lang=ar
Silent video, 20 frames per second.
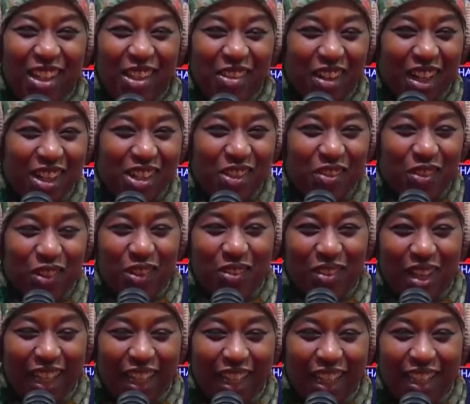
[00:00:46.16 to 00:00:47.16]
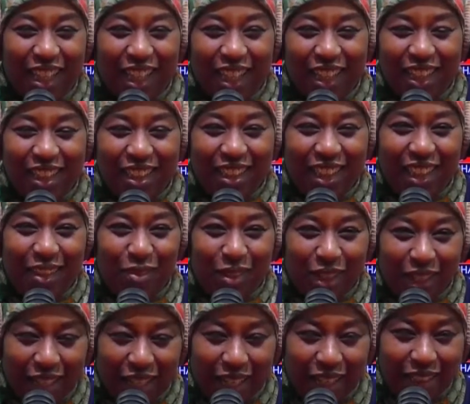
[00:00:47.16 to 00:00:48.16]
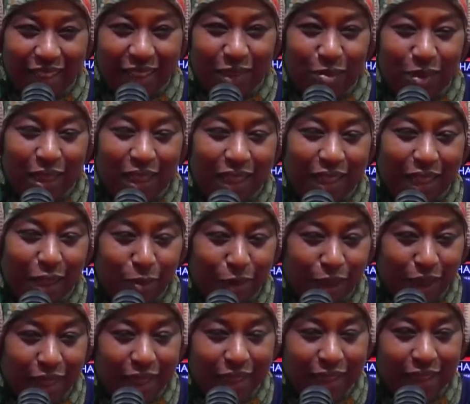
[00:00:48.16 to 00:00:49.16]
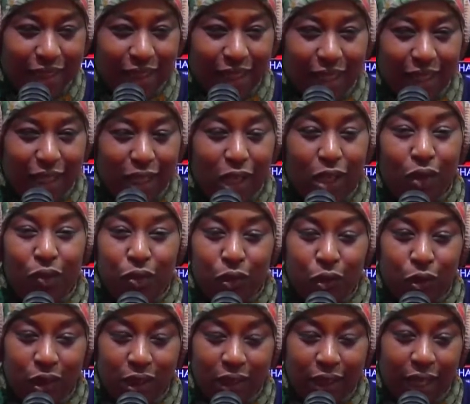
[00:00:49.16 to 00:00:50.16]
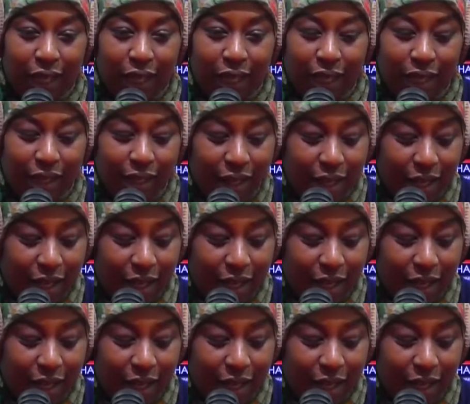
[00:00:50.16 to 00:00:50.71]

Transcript: اليوم غنشوفوا المائده ديال المكناس المائده المكناسيه الفطور ديالها